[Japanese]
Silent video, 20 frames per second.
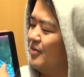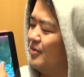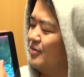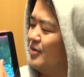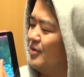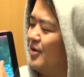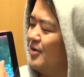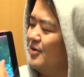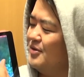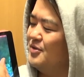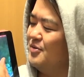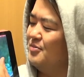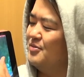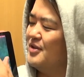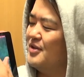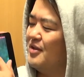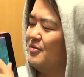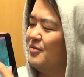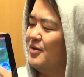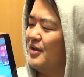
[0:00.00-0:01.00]
大丈夫
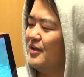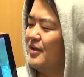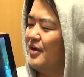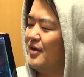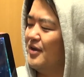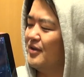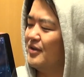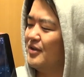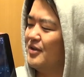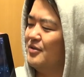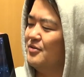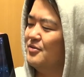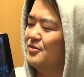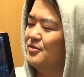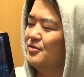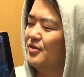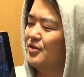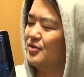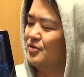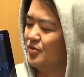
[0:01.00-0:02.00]
なのかなってい
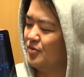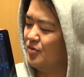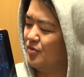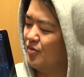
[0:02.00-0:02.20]
うのはちょっ